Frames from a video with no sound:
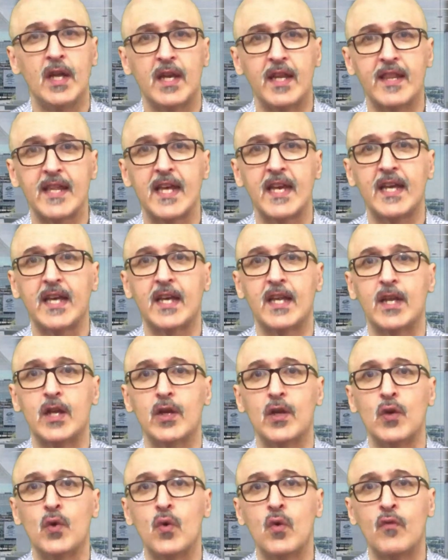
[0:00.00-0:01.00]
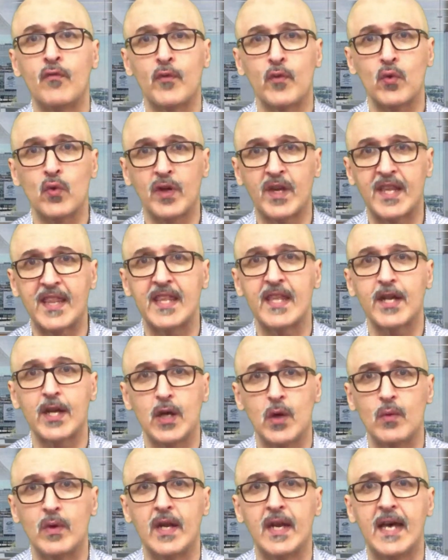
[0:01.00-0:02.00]
لذلك له فروع كثيره
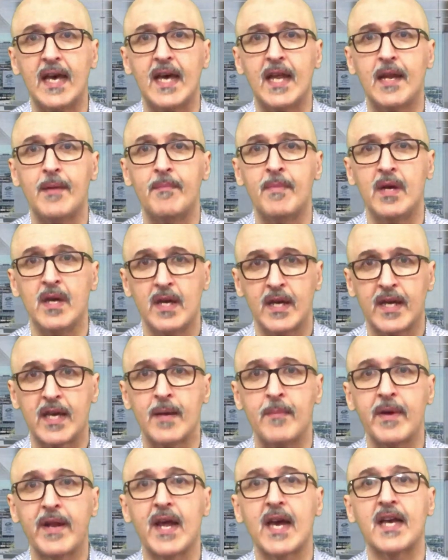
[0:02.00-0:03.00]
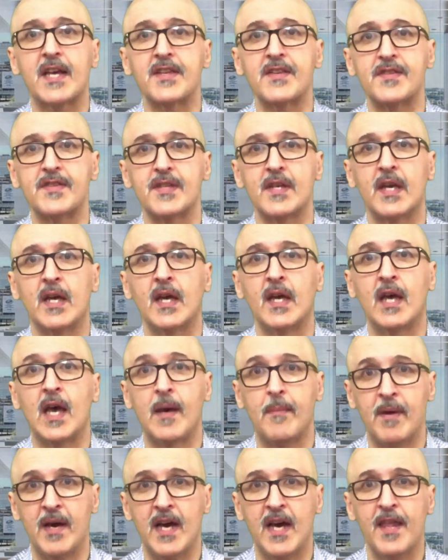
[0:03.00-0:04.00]
حول العالم كمراكز
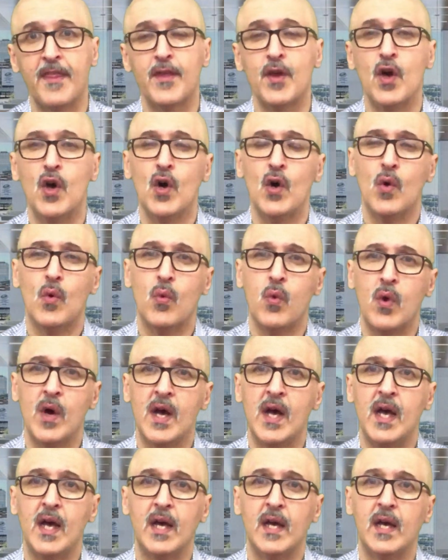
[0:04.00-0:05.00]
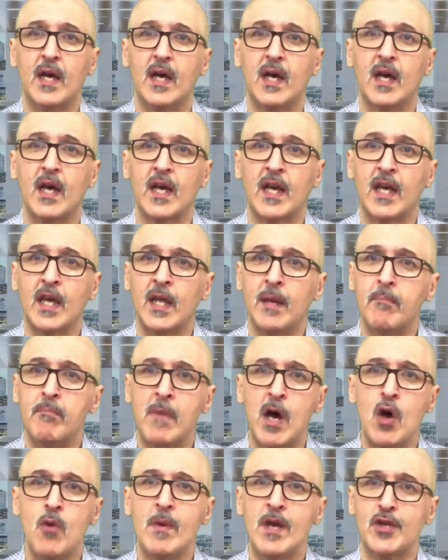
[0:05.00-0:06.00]
آه، ابحاث وما آه،
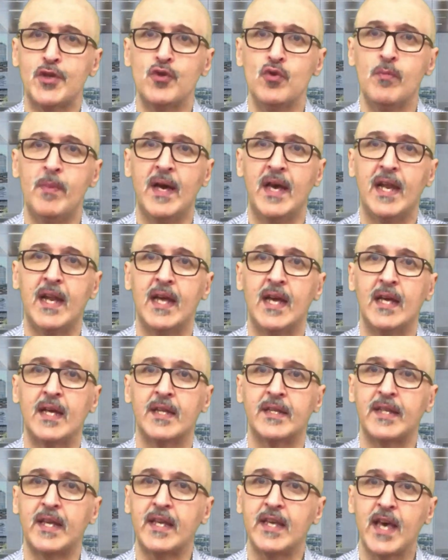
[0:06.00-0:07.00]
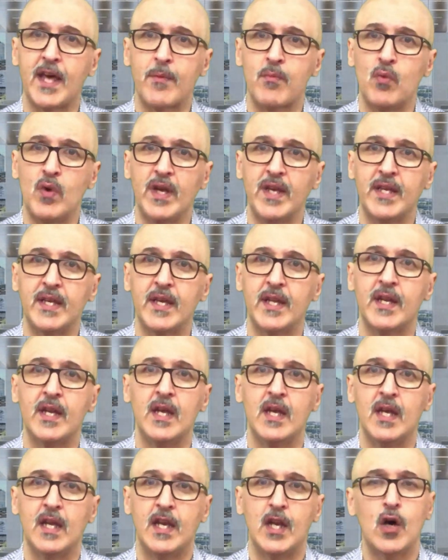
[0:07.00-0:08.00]
هو محسوب على تيار معين
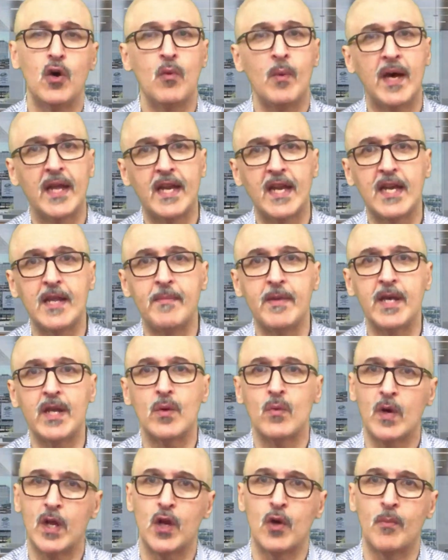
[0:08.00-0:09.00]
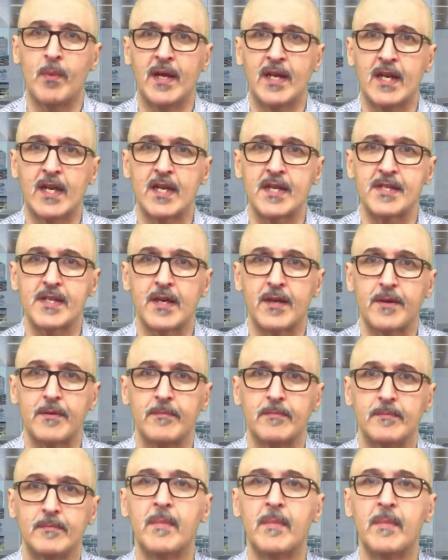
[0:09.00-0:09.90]
لا هو على اليمين ولا هو على اليسار.